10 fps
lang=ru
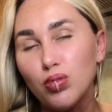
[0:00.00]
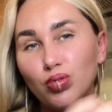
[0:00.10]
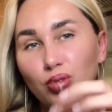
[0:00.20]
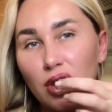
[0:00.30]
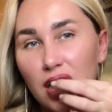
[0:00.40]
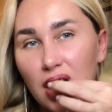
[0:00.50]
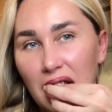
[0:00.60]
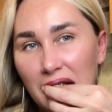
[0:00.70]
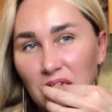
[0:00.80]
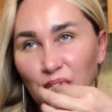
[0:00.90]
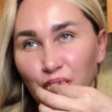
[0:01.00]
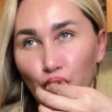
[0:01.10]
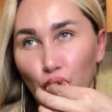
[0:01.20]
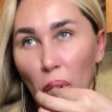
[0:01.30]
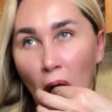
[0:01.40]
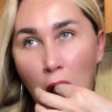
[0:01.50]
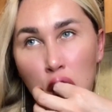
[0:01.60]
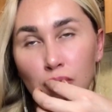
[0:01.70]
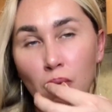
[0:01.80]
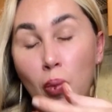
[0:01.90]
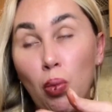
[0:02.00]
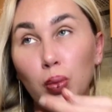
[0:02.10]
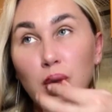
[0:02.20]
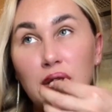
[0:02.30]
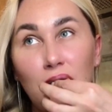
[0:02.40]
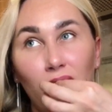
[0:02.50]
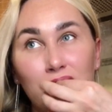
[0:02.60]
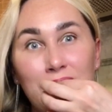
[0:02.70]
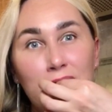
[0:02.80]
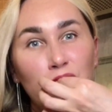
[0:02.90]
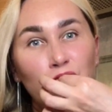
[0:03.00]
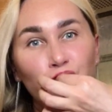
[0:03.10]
Мужик ли, Ну, я считаю,